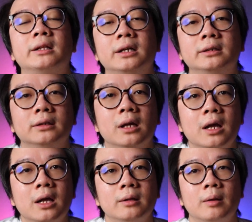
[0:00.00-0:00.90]
ซึ่ง
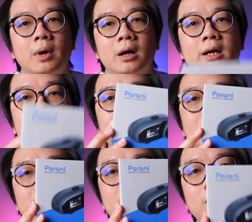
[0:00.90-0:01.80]
ต้องบอกเลยใน
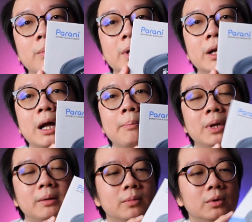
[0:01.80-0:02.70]
มือของผมเนี่ยนะครับ
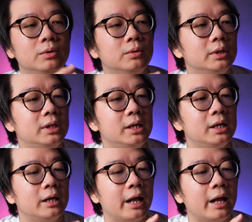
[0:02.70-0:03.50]
เป็นบลูทูธที่